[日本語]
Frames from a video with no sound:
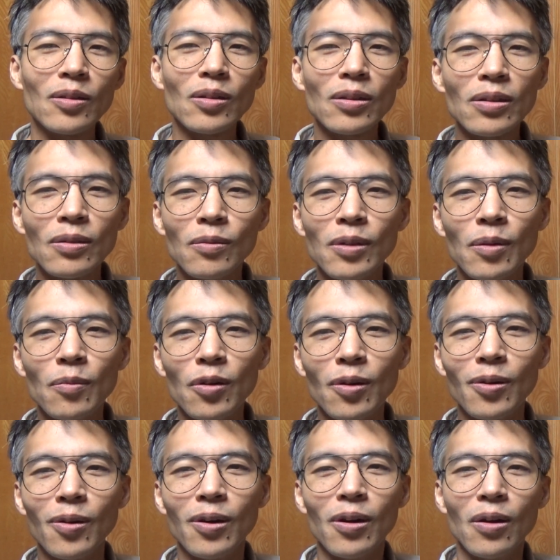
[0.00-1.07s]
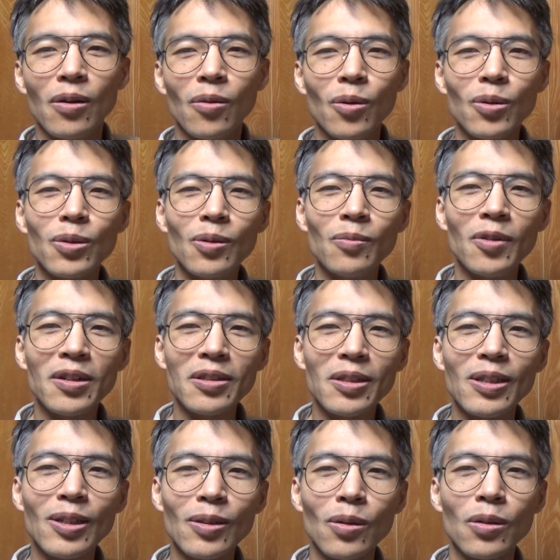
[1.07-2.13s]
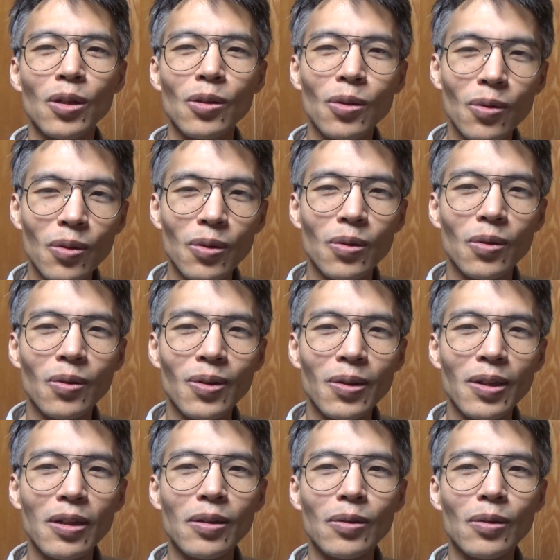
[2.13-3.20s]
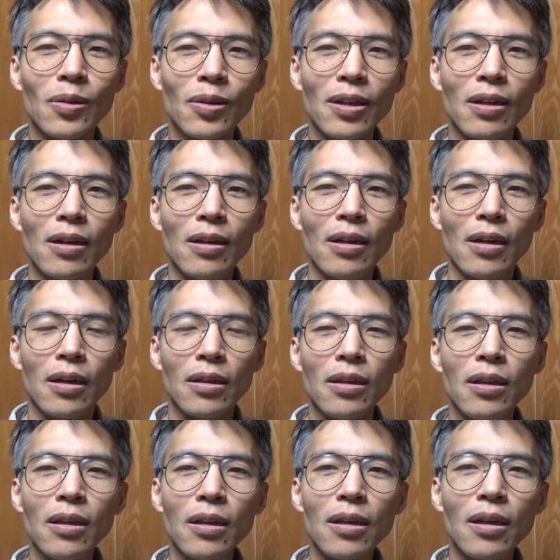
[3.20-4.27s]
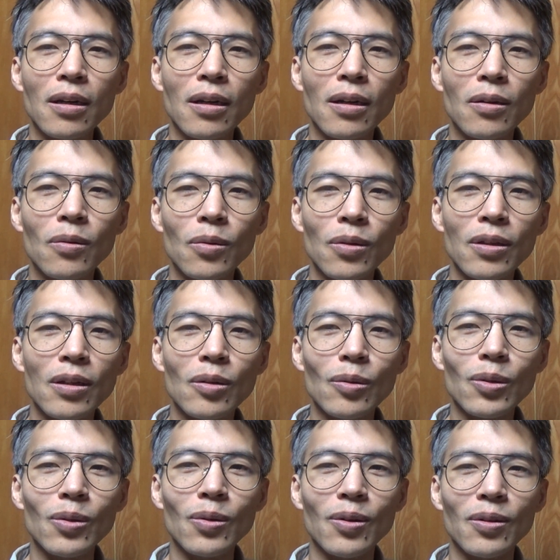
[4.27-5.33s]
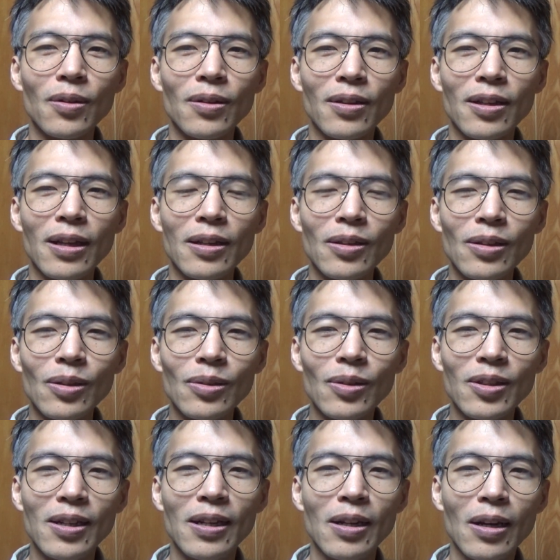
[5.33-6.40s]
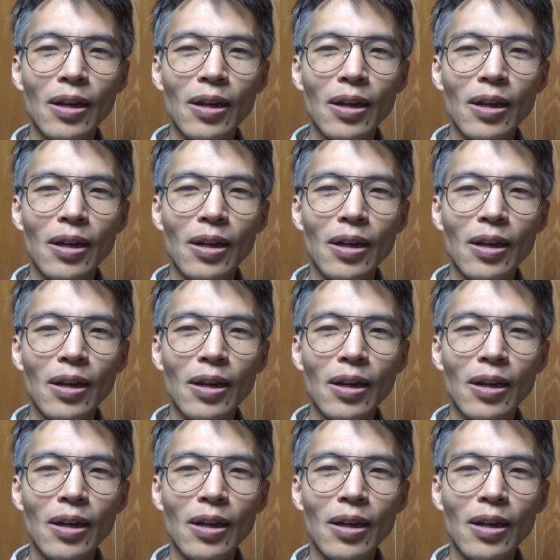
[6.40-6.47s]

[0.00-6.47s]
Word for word: 写真はもうおぞましいの一言ですよね。人間がこんなことを現実に